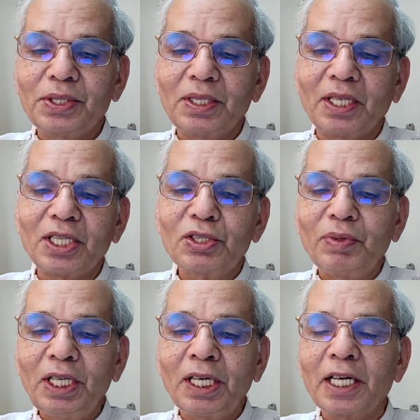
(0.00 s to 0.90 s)
ऐसी
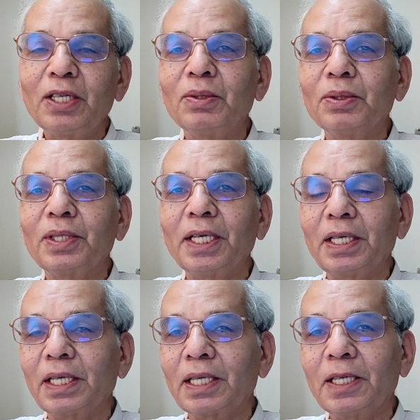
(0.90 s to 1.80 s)
तेजस्विनी नारी को
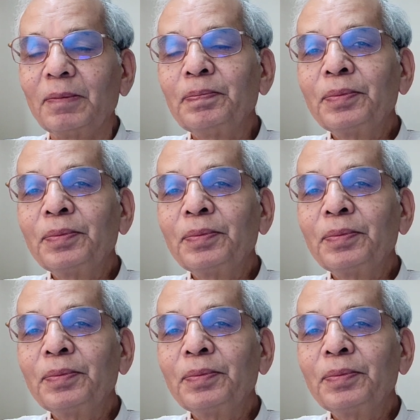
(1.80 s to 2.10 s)
देख करके